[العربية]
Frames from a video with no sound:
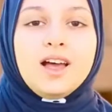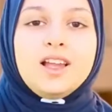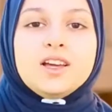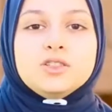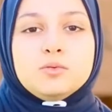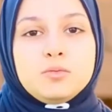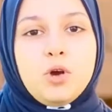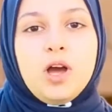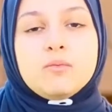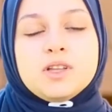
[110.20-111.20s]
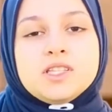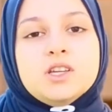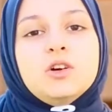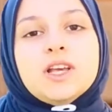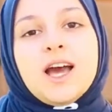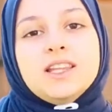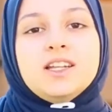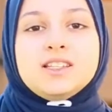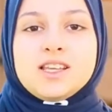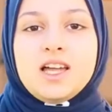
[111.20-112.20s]
شيء بالمحمديه والكادر الكادر
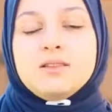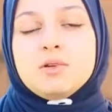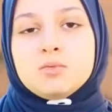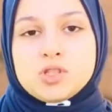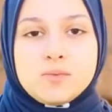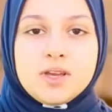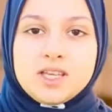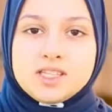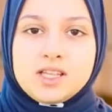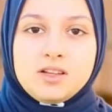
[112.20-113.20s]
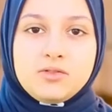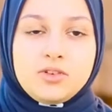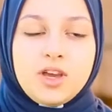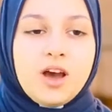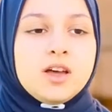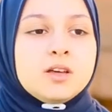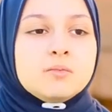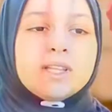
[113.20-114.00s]
التعليمي المتميز اللي فيها بتلاقي